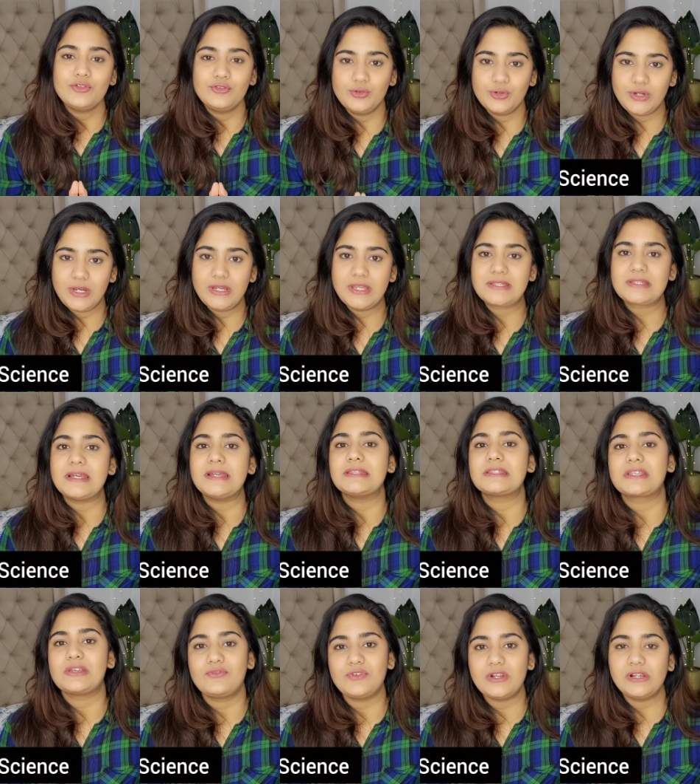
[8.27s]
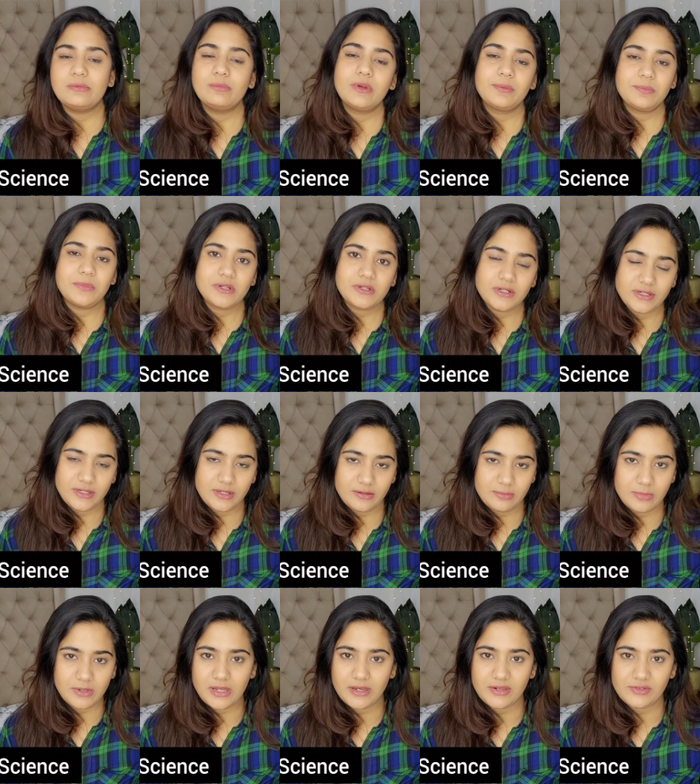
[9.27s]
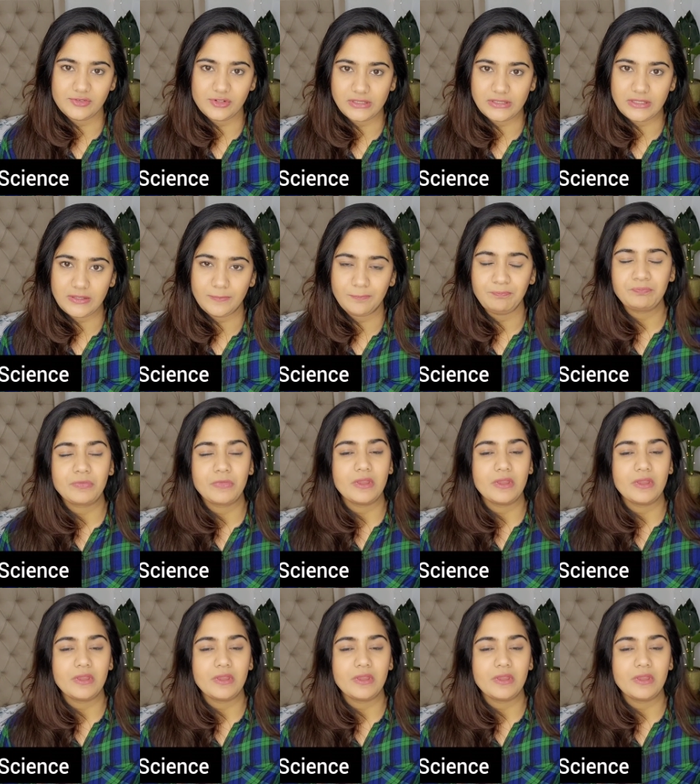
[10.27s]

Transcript: जो डेटा साइंस के फील्ड में अपना करियर बनाना चाहते हैं